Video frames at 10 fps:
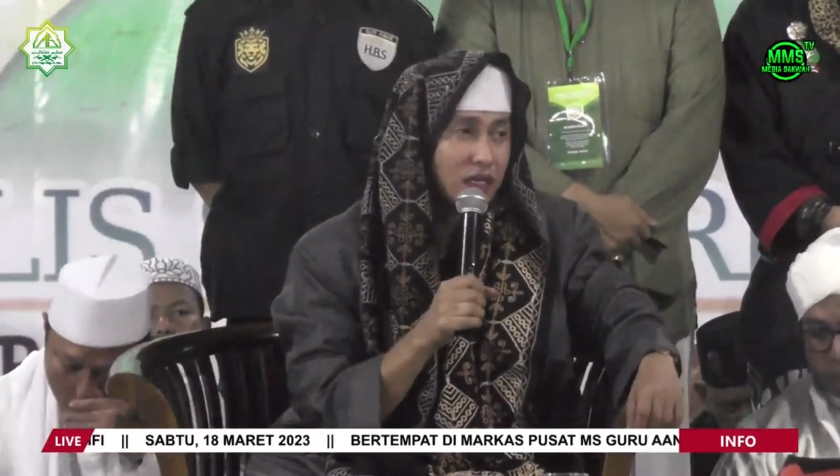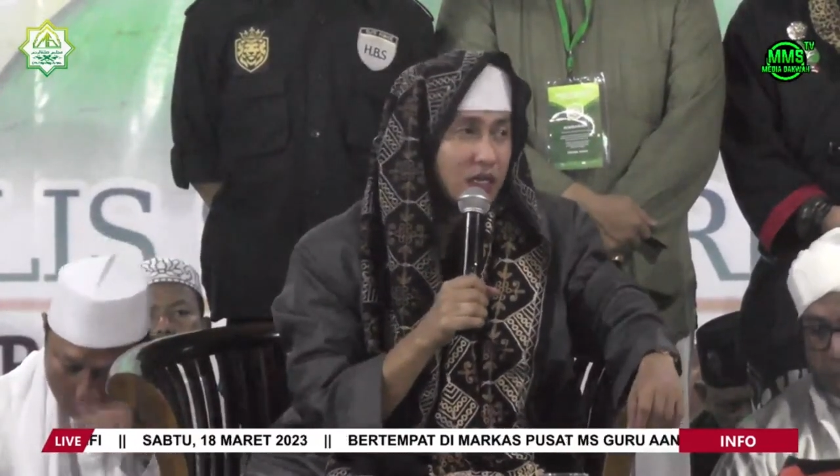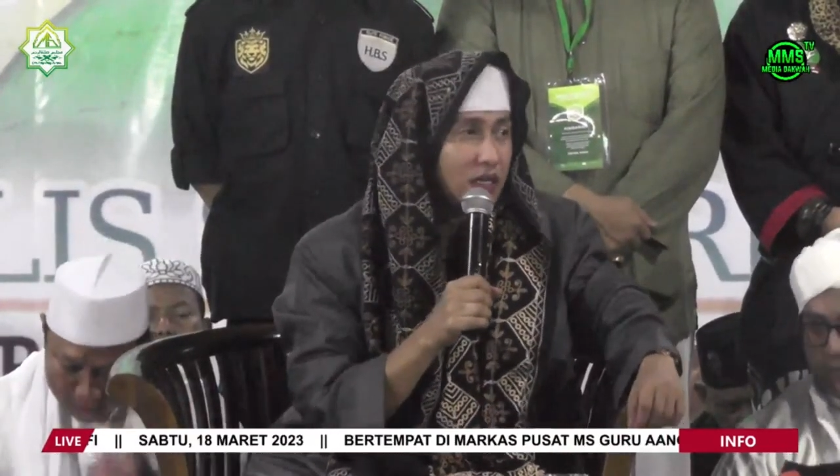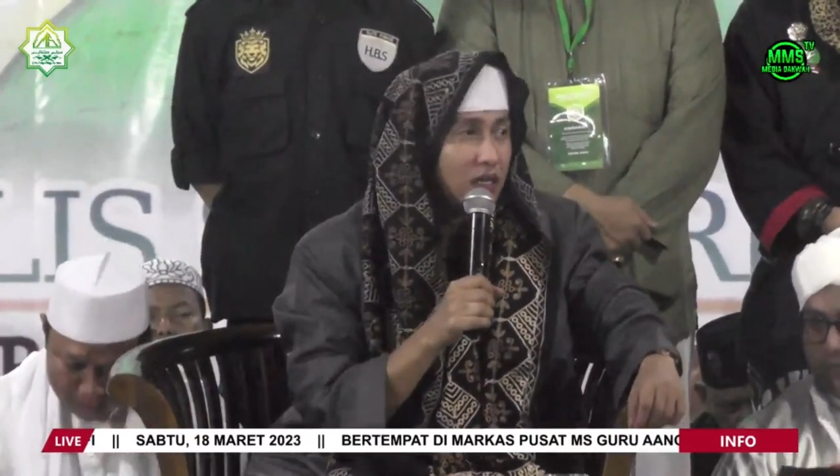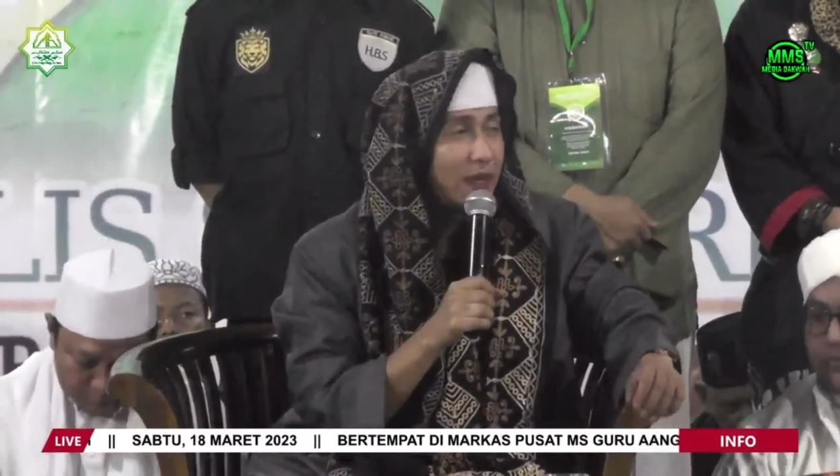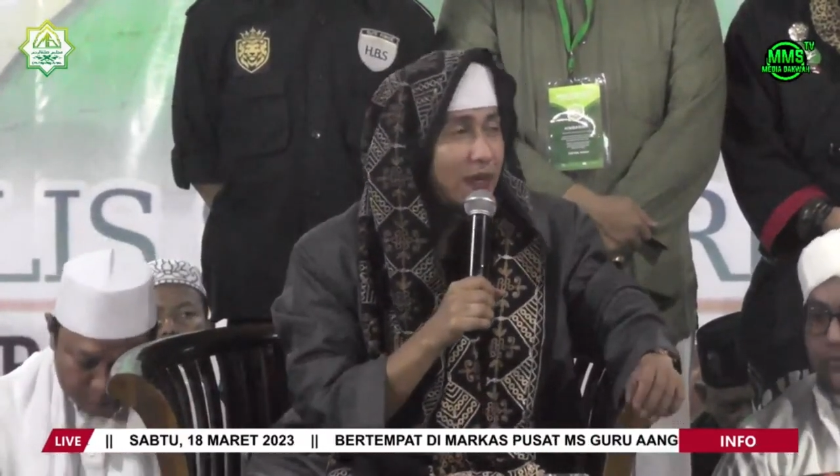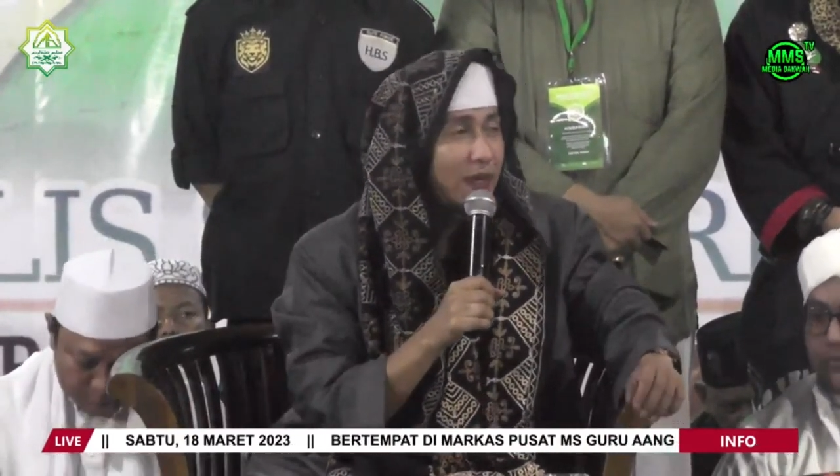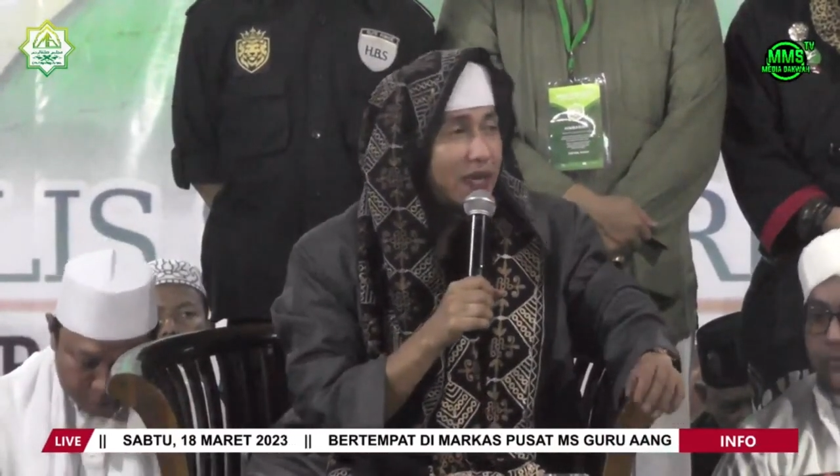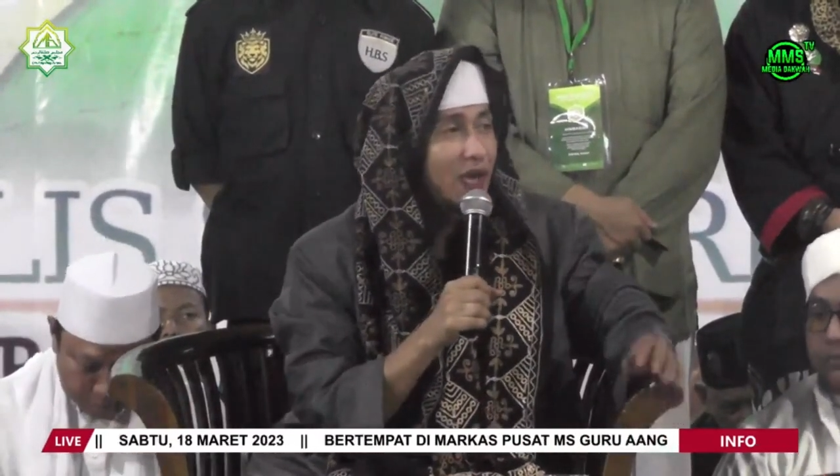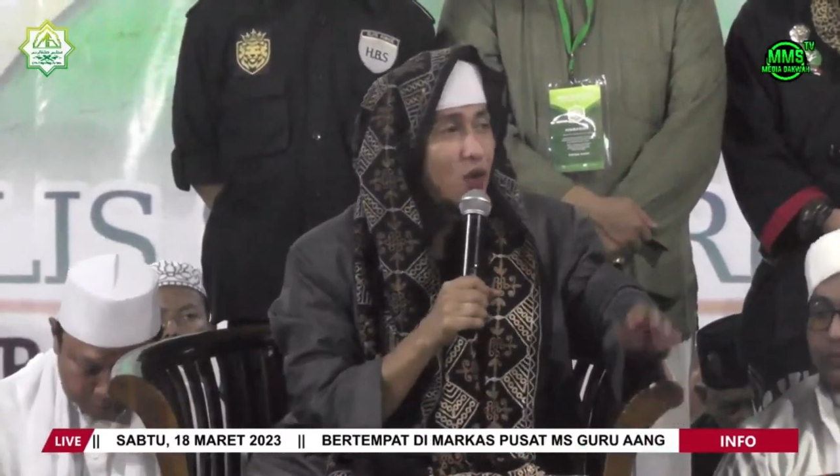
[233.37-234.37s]
para
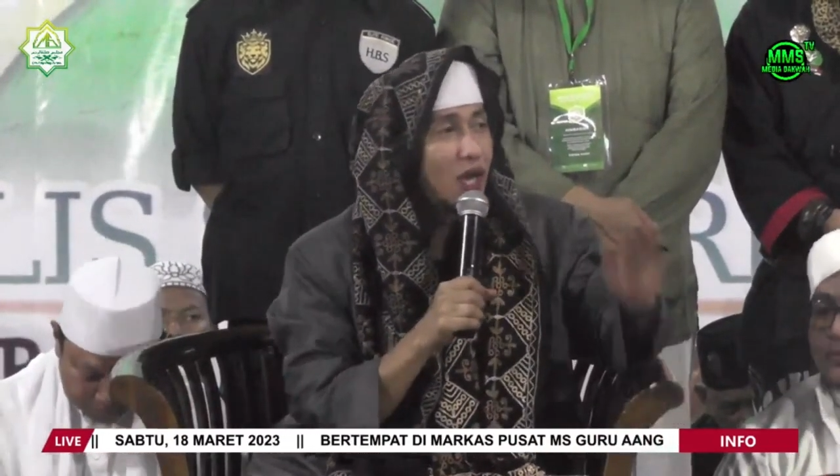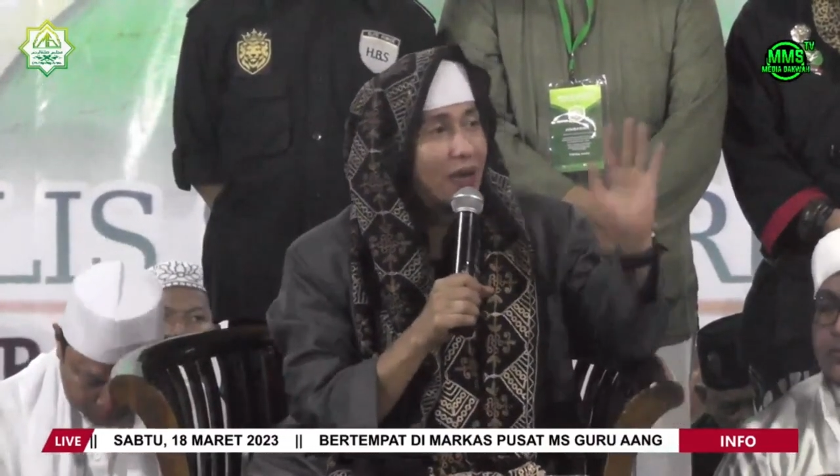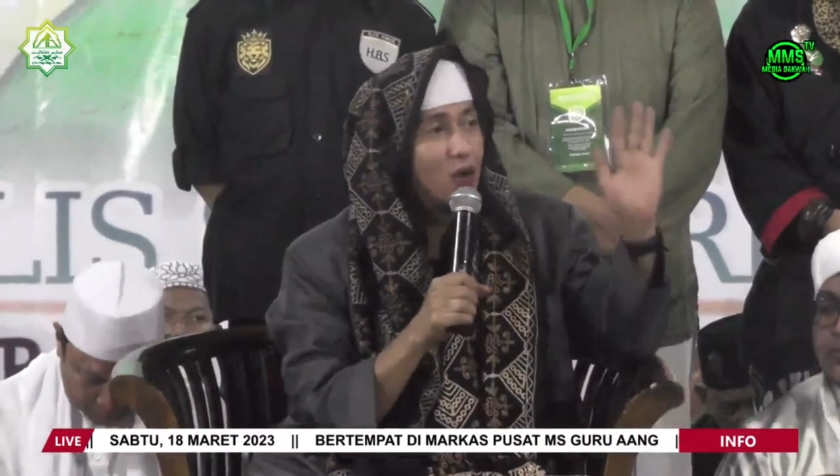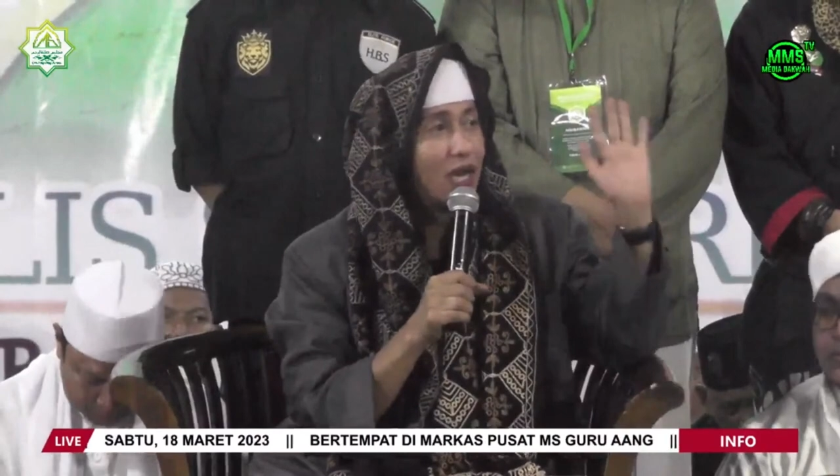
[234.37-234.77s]
ulama-ulama